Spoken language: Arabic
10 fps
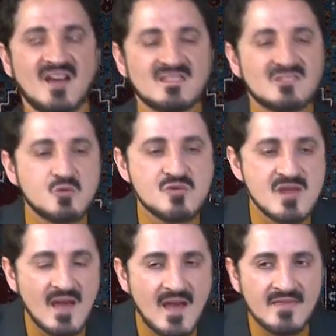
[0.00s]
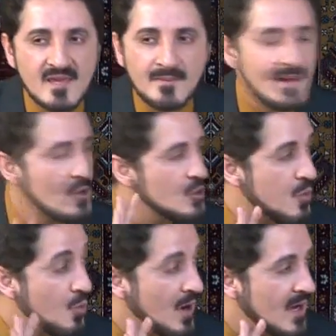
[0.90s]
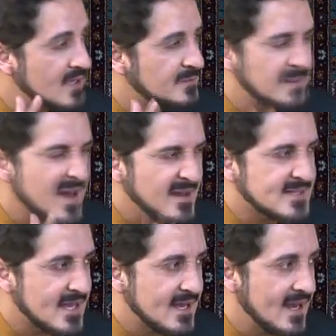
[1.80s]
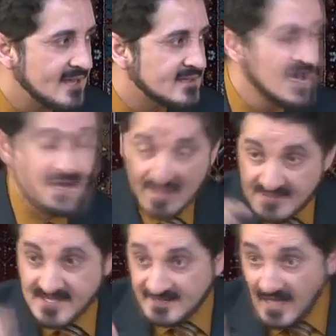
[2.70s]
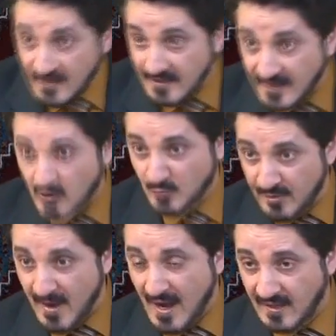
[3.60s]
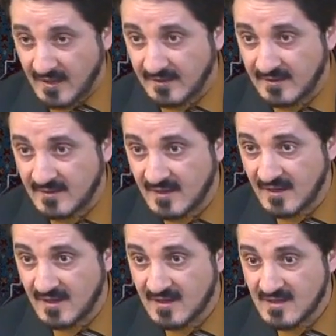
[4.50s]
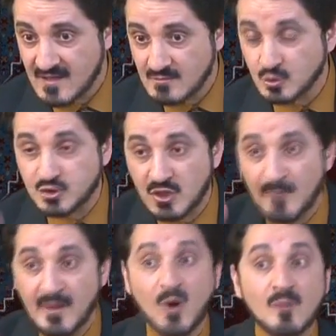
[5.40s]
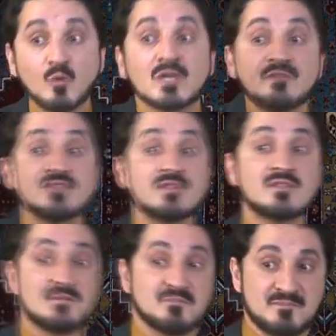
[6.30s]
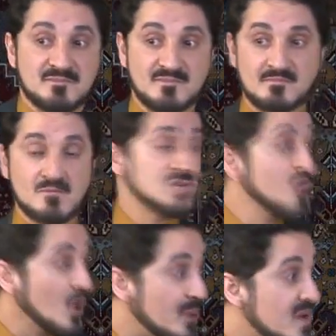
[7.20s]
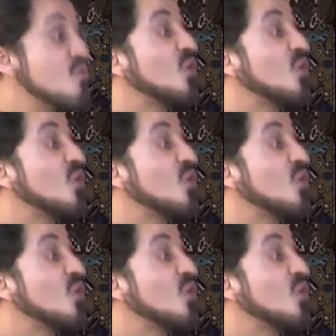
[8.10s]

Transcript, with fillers: الدنيا هذه بلا نبوات بلا رسالات رسالات حقيقية تفهم حقا أه؟ مستقبلها مخيف جدا مش مربك